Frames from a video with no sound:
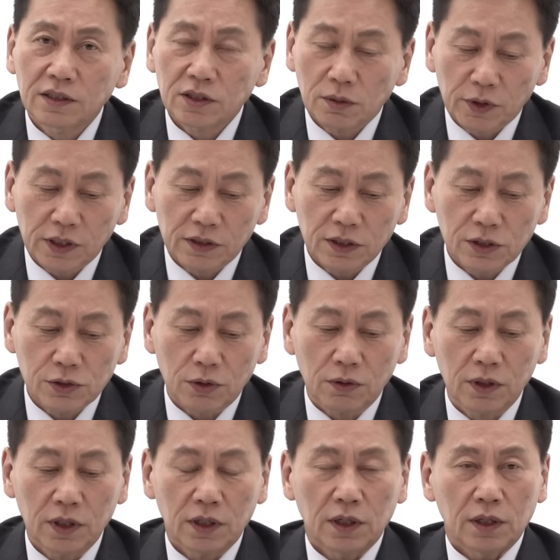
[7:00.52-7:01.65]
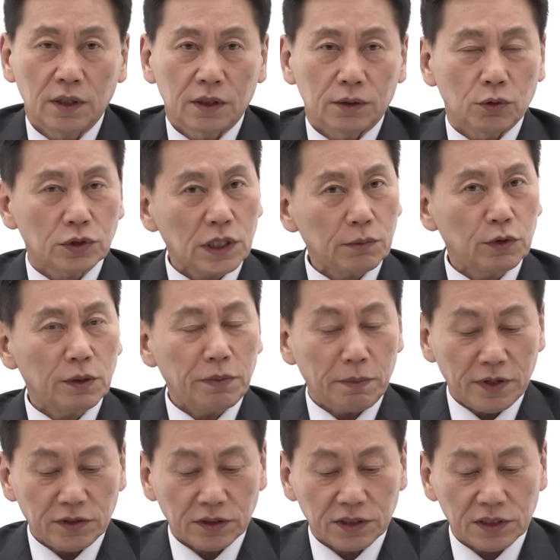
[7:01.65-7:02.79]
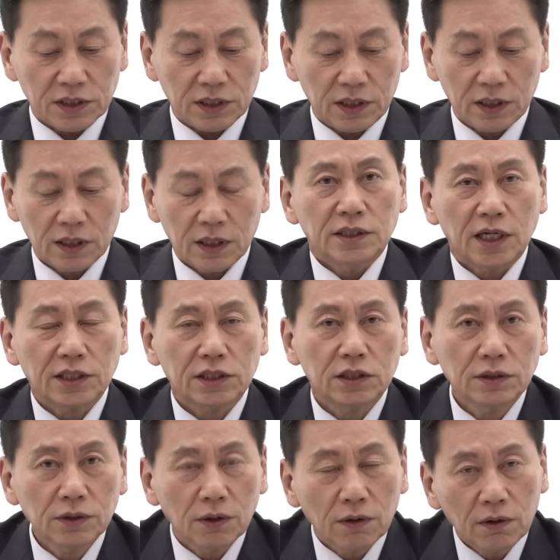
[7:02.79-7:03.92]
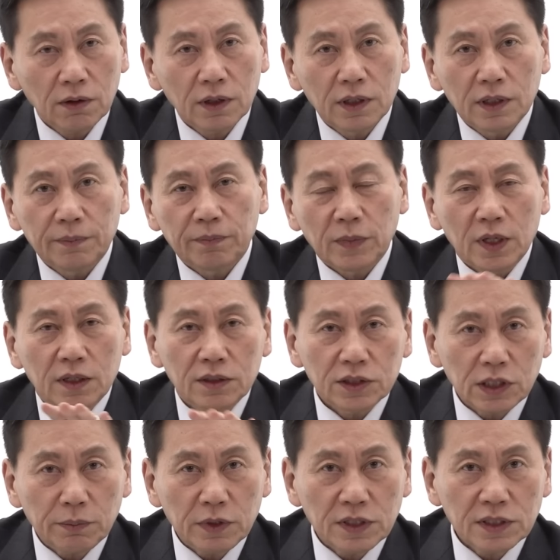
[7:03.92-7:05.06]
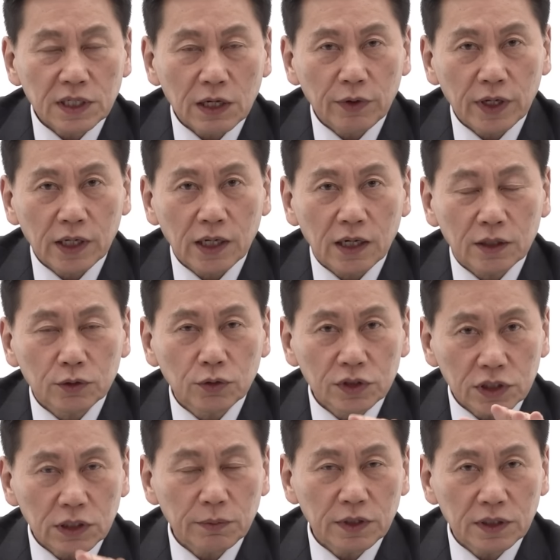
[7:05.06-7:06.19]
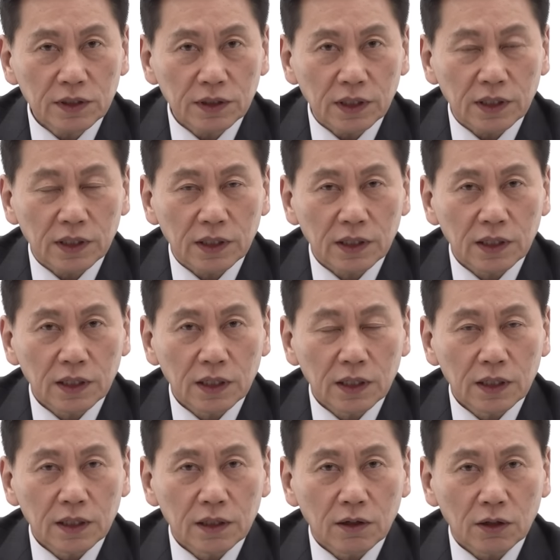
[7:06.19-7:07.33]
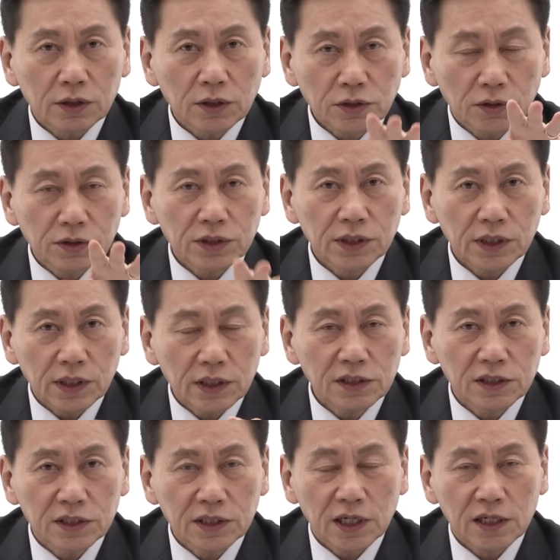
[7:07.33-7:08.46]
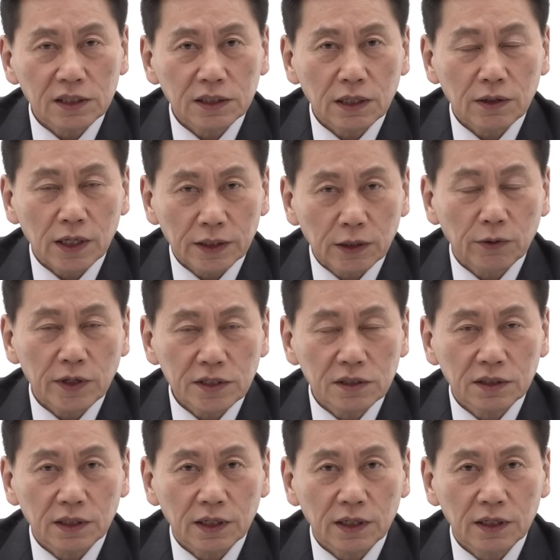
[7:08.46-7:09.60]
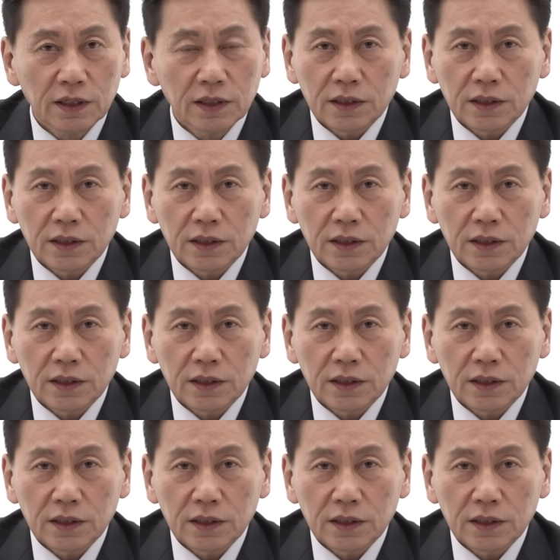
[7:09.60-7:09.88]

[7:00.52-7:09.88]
설명해 드리죠. 노사모의 비판적 지지. 사실은요, 시민사회가 또는 시민들이 어떤 정치인을 지지한다고 했을 때